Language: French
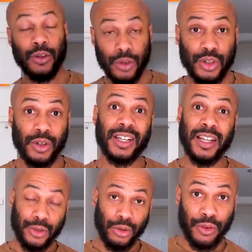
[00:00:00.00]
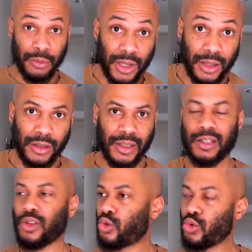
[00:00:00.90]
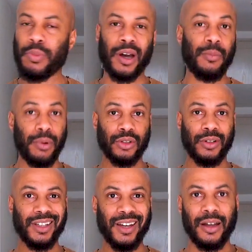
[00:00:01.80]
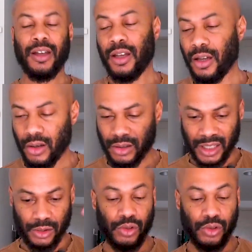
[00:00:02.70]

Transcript: euh, secret de la nature féminine, ça c'est super important, les gars. Euh, t'as